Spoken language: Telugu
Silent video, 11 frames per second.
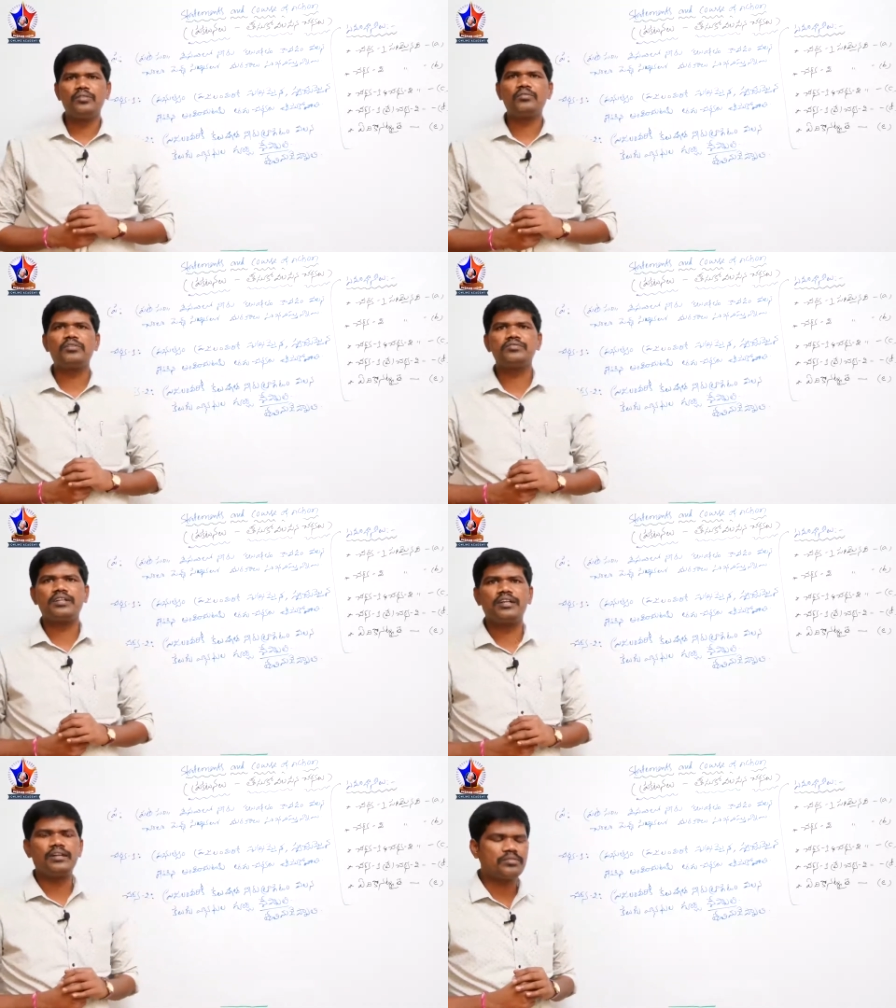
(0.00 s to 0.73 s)

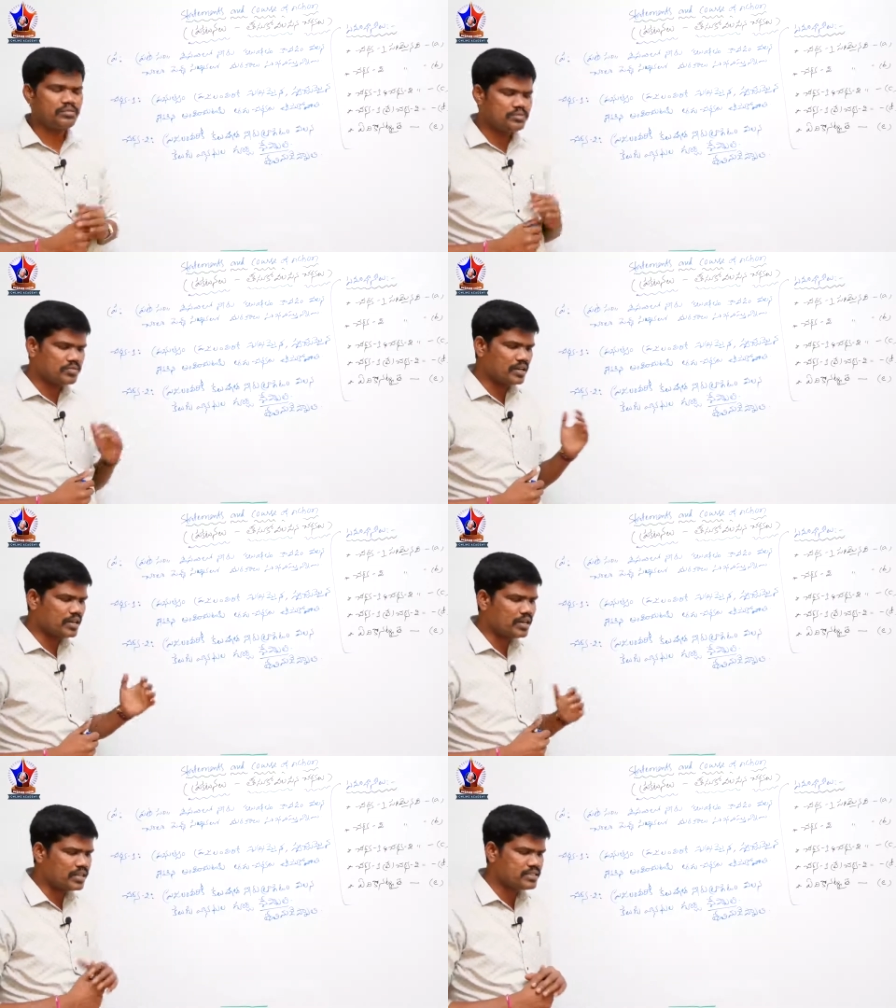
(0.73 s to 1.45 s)
ఉండొచ్చు అన్నట్టు సో
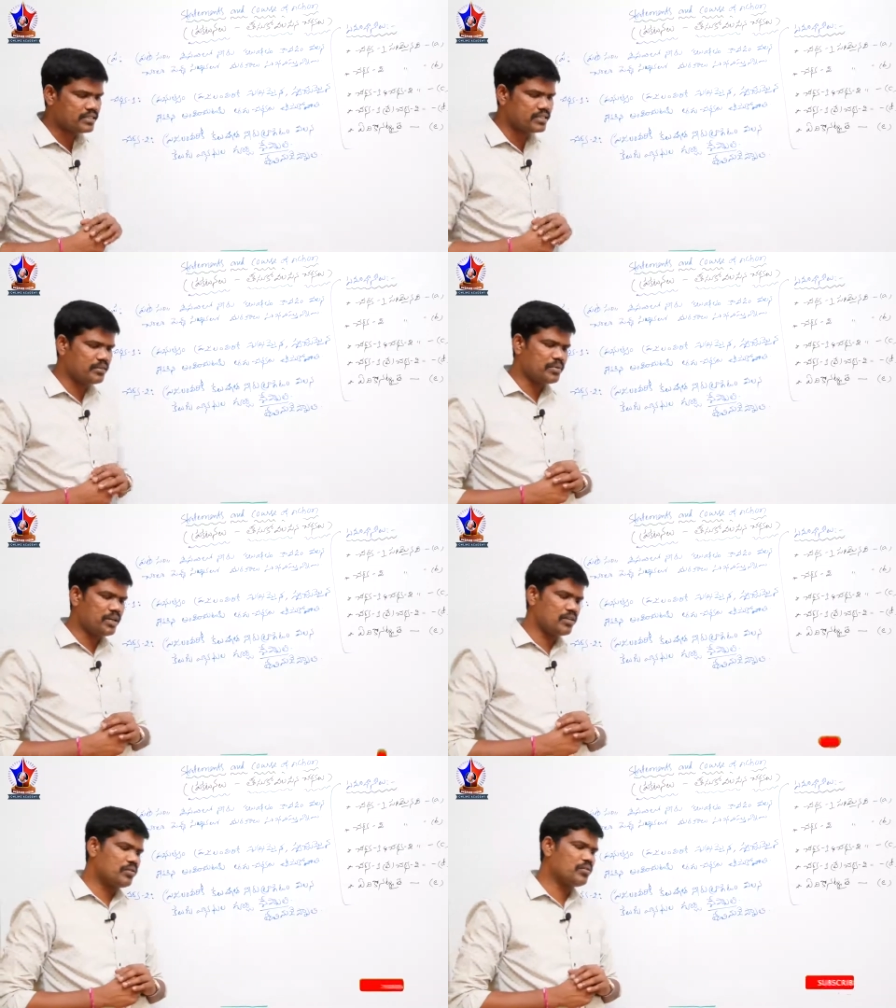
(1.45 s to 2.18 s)
అట్లాంటి
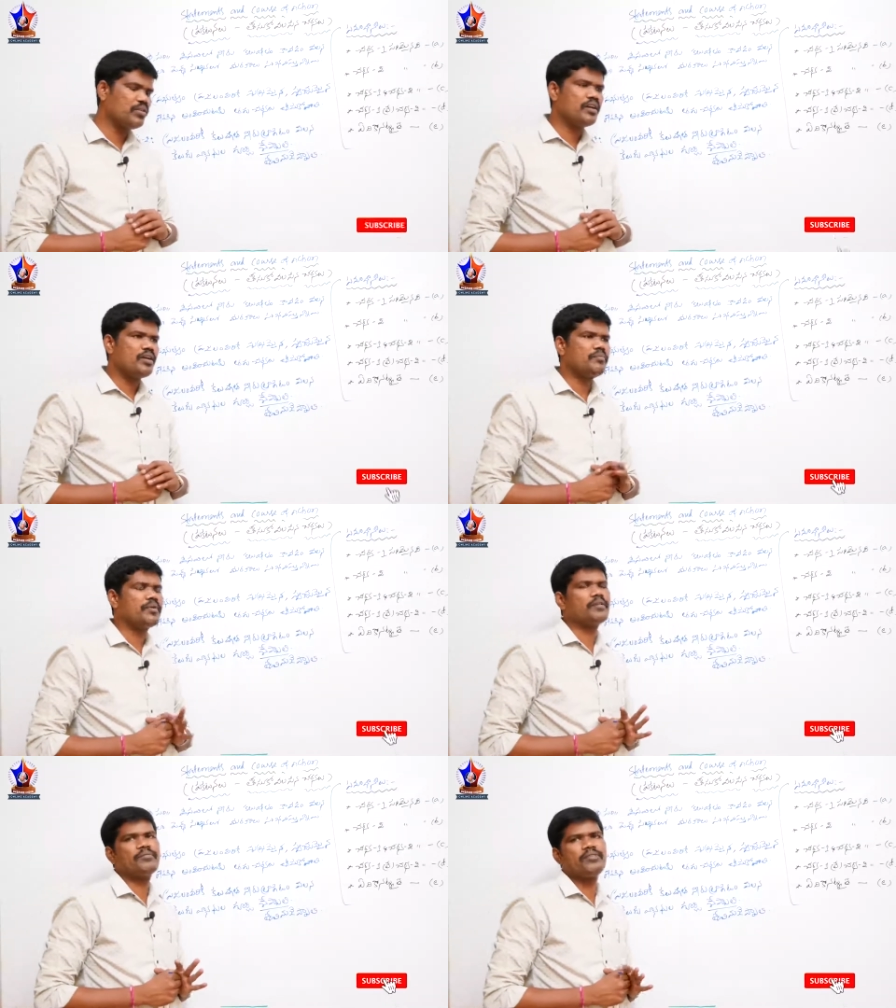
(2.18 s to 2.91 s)
సందర్భాల్లో
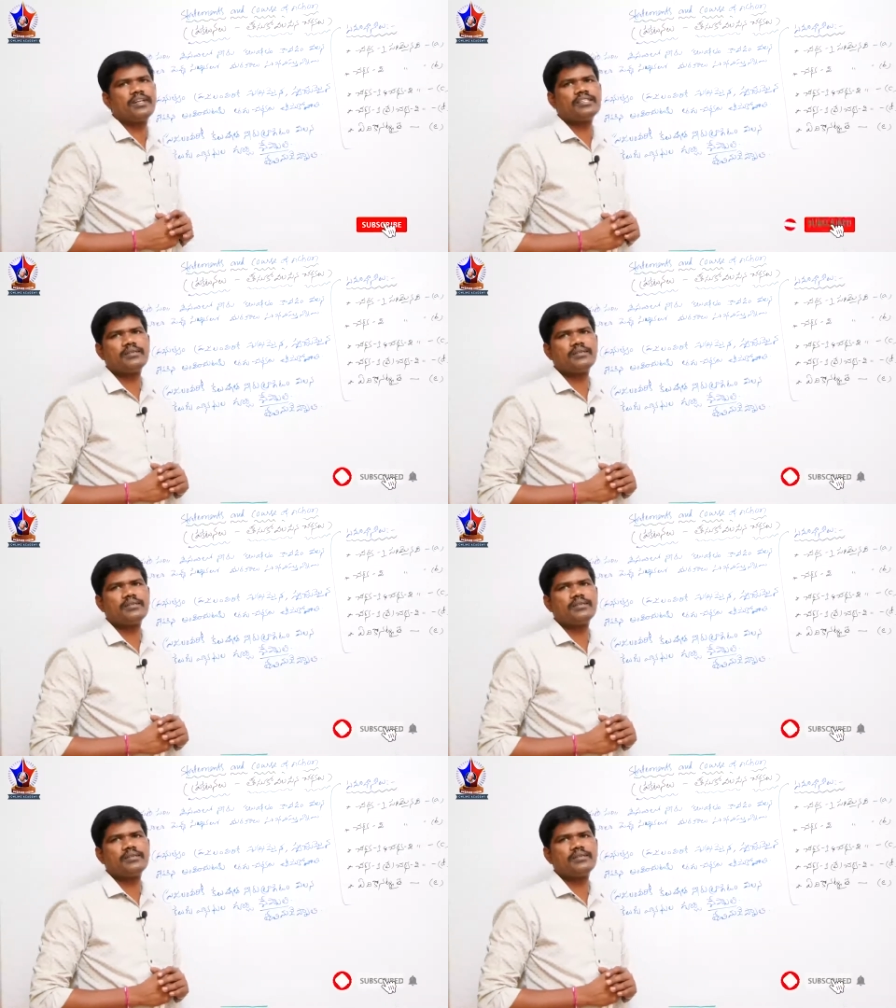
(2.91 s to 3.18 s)
మనం వాటికి